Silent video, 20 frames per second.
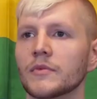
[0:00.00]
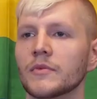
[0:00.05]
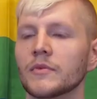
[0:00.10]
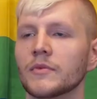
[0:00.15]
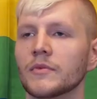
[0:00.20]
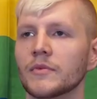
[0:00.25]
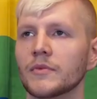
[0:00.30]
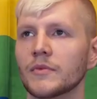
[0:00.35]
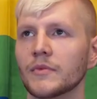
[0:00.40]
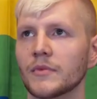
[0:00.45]

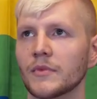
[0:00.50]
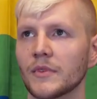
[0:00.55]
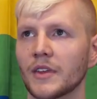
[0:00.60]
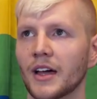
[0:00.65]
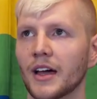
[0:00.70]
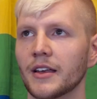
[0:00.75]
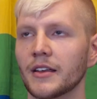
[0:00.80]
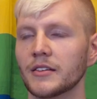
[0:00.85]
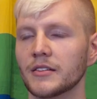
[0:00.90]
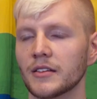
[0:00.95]
Mm, da
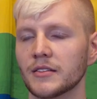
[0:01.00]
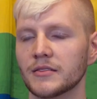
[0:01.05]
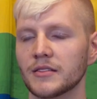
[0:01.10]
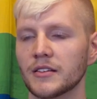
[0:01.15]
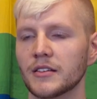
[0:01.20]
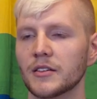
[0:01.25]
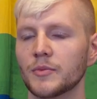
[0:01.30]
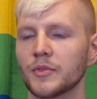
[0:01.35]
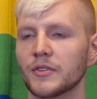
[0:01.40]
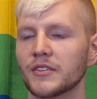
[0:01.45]
hatte ich
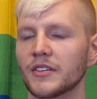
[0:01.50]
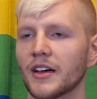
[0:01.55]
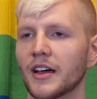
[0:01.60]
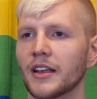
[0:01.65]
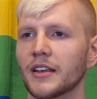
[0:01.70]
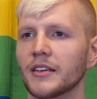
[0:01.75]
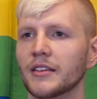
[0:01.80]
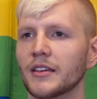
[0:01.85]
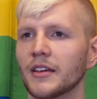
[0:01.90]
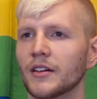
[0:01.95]
tatsächlich bisher
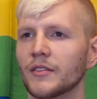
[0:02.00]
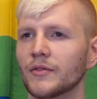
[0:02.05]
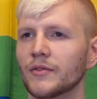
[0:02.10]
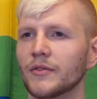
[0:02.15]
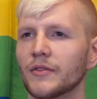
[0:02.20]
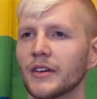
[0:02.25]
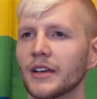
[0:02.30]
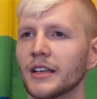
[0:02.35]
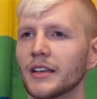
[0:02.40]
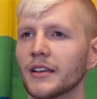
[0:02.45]
eigentlich eher
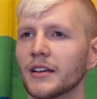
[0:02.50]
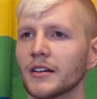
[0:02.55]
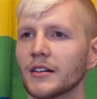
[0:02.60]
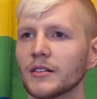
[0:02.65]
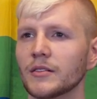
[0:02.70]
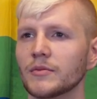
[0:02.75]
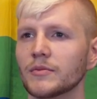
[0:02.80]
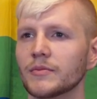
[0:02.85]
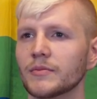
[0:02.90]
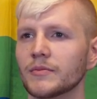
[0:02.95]

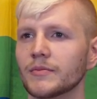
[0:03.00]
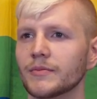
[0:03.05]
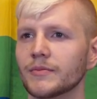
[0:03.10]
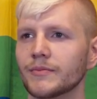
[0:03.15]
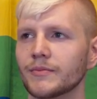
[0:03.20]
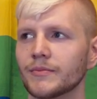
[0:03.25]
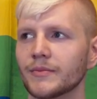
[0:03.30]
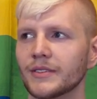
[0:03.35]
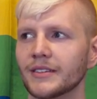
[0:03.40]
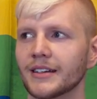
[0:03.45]
weniger,
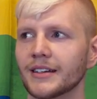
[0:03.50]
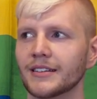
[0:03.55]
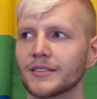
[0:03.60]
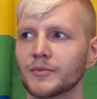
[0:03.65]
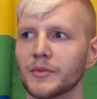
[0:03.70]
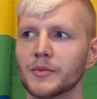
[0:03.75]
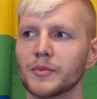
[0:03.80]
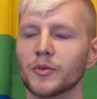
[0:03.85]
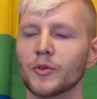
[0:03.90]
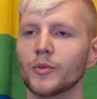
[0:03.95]
ich sag jetzt
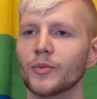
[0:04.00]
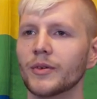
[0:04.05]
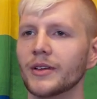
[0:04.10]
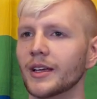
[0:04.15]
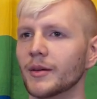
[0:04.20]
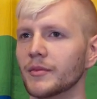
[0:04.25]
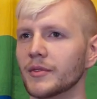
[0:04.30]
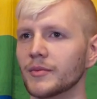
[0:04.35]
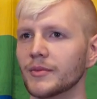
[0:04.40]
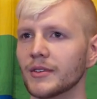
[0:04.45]
mal,
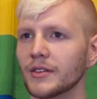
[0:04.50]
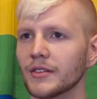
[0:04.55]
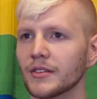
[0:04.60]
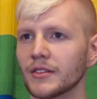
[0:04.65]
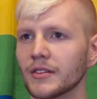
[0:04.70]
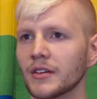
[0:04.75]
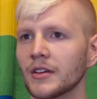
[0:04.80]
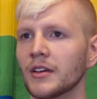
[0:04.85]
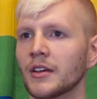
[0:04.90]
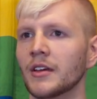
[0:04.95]
Probleme mit.
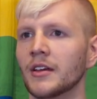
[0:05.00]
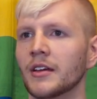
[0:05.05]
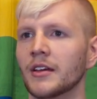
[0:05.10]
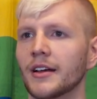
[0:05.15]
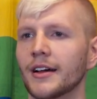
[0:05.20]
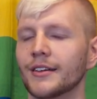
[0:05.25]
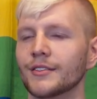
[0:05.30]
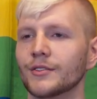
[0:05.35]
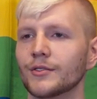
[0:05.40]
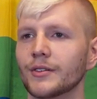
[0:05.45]

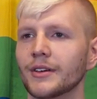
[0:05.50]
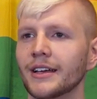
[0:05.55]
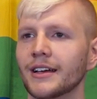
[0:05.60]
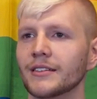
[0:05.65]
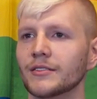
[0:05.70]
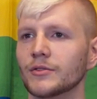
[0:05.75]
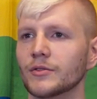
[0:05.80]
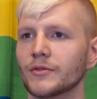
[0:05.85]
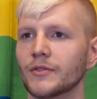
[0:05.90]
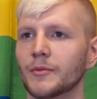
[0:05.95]
Also
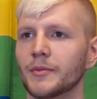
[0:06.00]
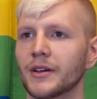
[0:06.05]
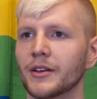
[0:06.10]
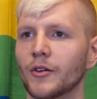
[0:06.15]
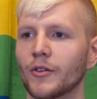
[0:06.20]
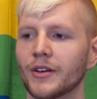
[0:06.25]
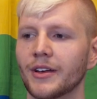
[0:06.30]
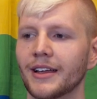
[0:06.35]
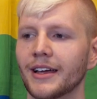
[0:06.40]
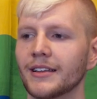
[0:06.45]
eher so, wenn man
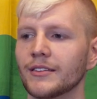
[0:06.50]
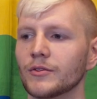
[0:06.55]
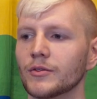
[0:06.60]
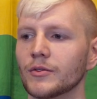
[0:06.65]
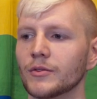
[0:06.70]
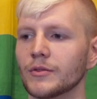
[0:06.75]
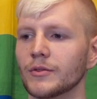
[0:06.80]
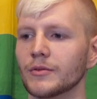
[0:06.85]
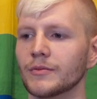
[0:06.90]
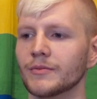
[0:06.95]
online
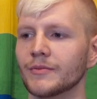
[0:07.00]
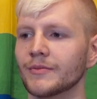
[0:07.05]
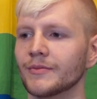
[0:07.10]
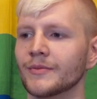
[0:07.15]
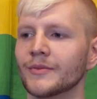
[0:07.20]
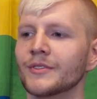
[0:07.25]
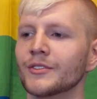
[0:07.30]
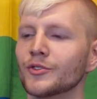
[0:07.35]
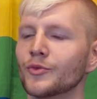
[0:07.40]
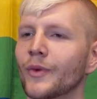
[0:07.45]
so
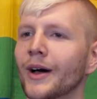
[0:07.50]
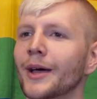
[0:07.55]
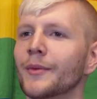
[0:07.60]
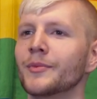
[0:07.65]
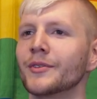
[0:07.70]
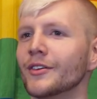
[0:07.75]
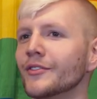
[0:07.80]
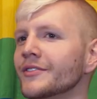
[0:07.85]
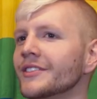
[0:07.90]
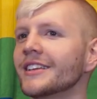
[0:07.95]

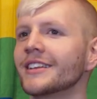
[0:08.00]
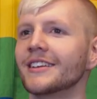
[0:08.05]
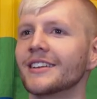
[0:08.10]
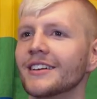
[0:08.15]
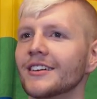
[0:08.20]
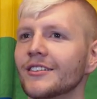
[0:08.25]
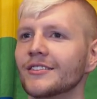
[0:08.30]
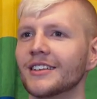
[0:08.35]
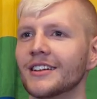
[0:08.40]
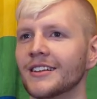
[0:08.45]
swiped auf
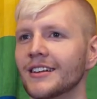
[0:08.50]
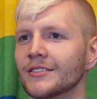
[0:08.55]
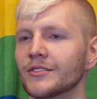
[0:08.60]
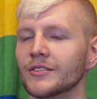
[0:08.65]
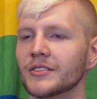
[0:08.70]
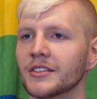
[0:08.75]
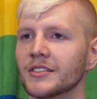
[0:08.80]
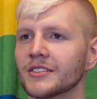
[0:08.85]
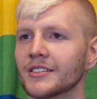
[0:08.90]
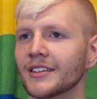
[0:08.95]
Tinder und dann halt so
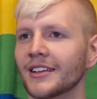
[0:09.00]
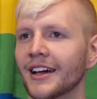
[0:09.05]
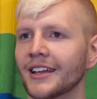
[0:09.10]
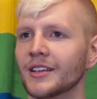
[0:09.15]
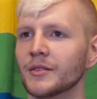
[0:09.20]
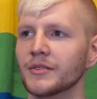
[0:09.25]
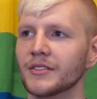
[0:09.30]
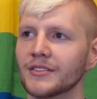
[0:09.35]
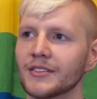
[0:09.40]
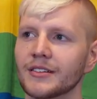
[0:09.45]
drin steht,
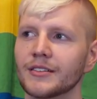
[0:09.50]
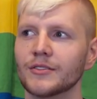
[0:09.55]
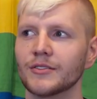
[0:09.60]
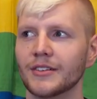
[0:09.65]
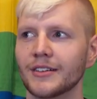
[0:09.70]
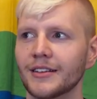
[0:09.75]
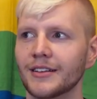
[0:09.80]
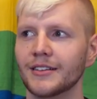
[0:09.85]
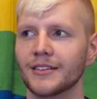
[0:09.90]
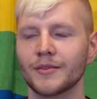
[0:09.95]
keine
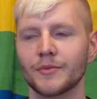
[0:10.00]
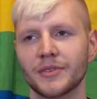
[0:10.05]
Bisexuellen.